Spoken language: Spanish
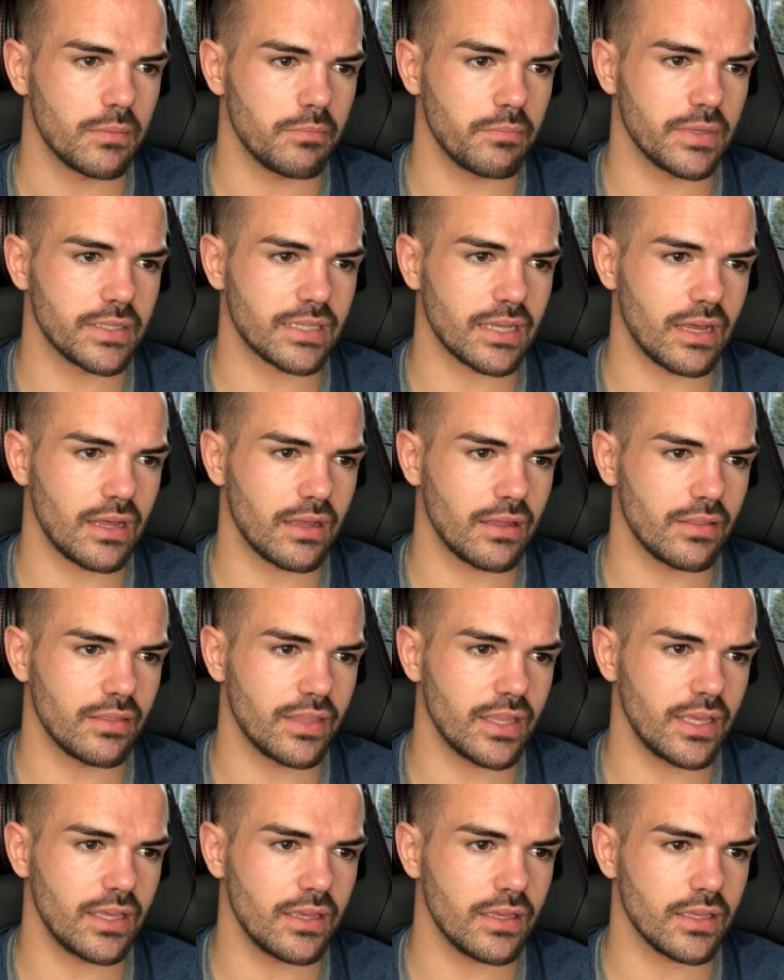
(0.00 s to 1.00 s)
Vita
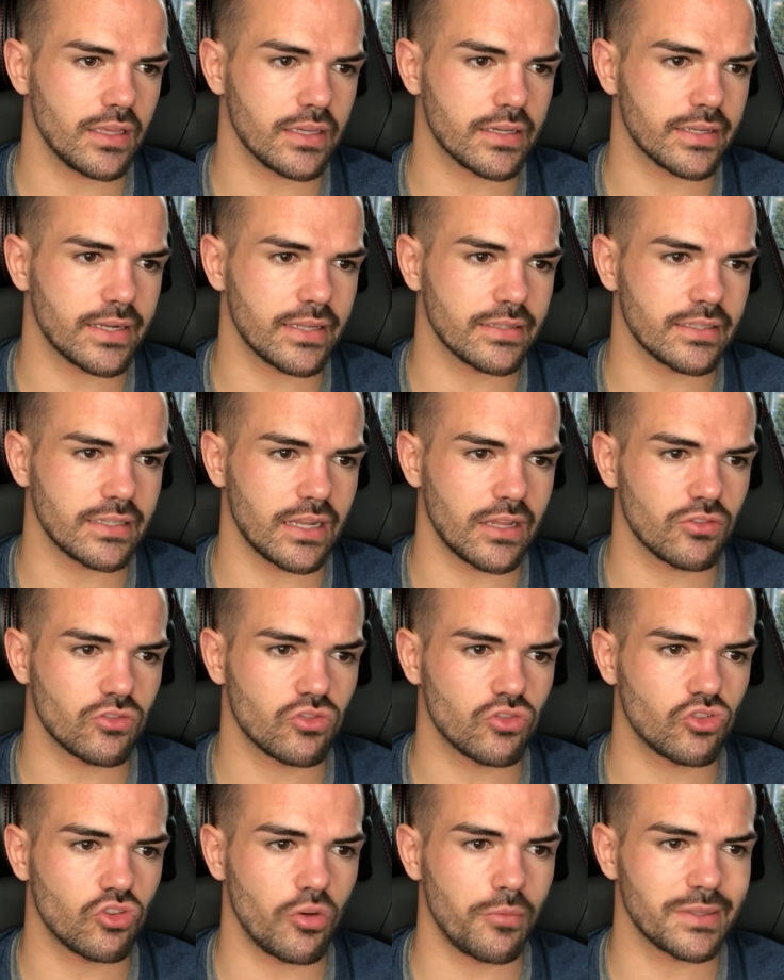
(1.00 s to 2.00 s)
D y Creatina.
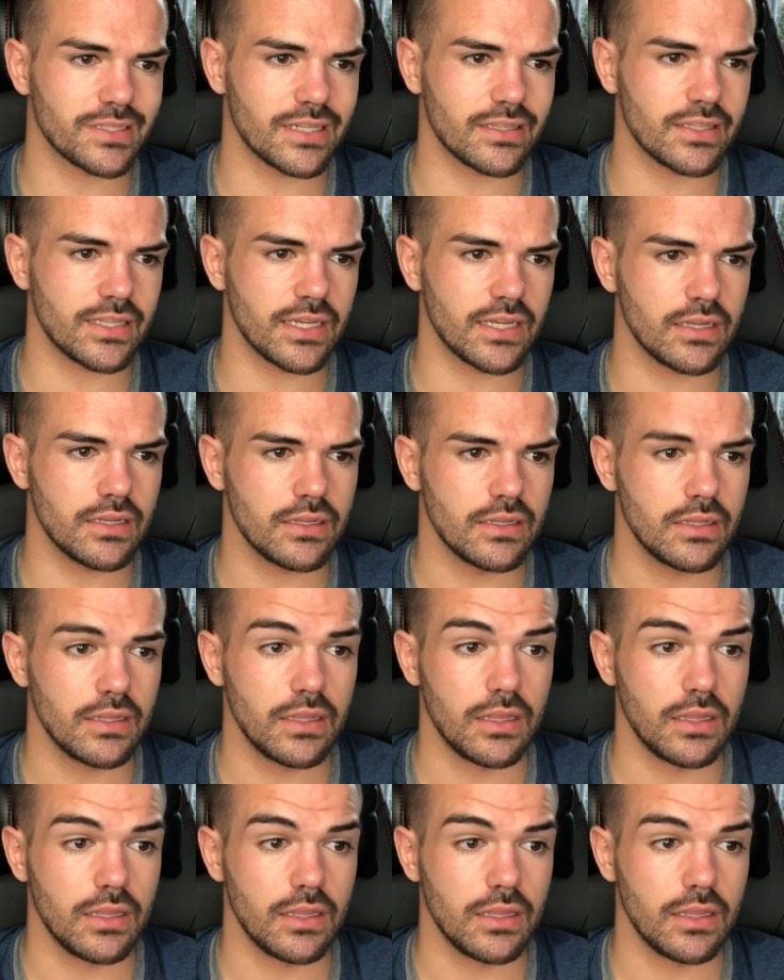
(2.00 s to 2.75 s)
¿Tomas al día?